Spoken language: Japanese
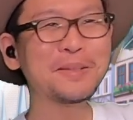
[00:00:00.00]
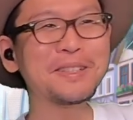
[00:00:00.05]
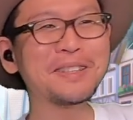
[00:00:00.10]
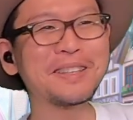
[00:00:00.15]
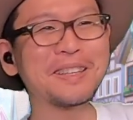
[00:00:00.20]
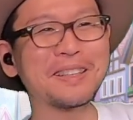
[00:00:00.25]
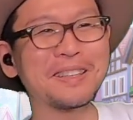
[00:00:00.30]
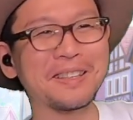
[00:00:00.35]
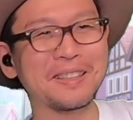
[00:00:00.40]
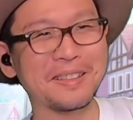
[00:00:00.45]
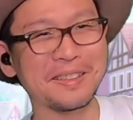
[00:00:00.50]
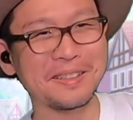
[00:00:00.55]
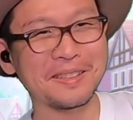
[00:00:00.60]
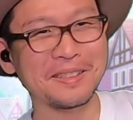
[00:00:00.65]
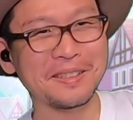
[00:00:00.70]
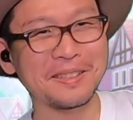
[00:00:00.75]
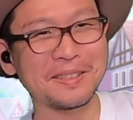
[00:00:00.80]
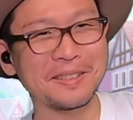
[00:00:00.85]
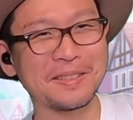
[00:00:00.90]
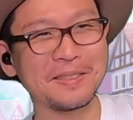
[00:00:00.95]
憫なんだ
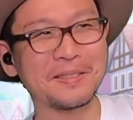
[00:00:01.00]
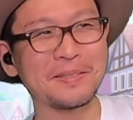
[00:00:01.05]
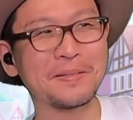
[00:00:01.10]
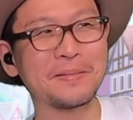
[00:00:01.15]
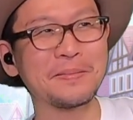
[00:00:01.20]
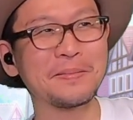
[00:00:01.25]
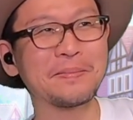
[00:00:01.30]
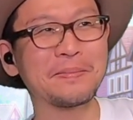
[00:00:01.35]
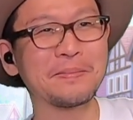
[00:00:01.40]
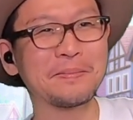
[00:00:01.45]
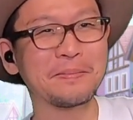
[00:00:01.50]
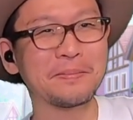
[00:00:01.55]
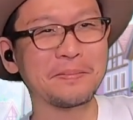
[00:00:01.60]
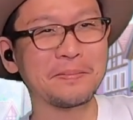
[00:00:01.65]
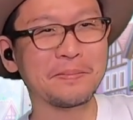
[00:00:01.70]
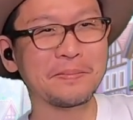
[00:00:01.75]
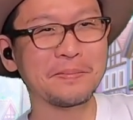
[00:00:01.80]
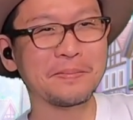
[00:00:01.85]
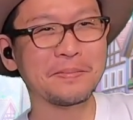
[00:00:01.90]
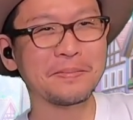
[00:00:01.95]
ね。
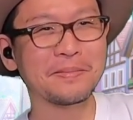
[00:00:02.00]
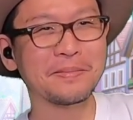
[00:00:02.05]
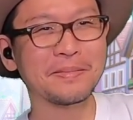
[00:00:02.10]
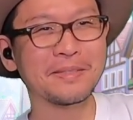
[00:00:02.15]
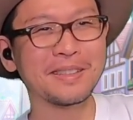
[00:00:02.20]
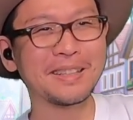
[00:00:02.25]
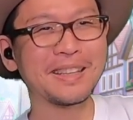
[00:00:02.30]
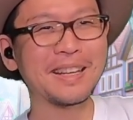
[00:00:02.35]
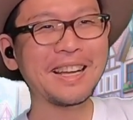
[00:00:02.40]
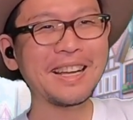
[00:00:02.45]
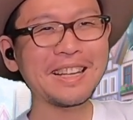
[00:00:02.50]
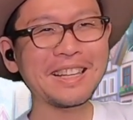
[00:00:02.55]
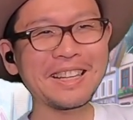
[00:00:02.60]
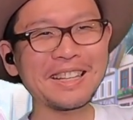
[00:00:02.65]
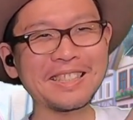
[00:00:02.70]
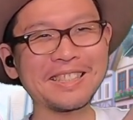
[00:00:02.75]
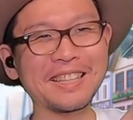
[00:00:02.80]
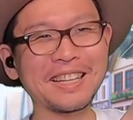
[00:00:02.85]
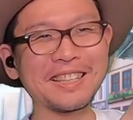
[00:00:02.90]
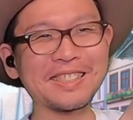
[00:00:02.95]
いや、
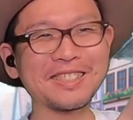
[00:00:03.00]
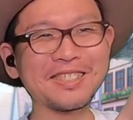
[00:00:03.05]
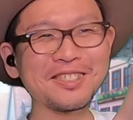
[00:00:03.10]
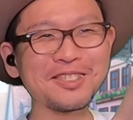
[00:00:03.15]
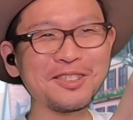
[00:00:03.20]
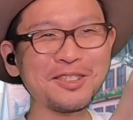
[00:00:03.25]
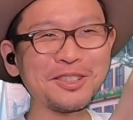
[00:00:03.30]
ライカちゃんす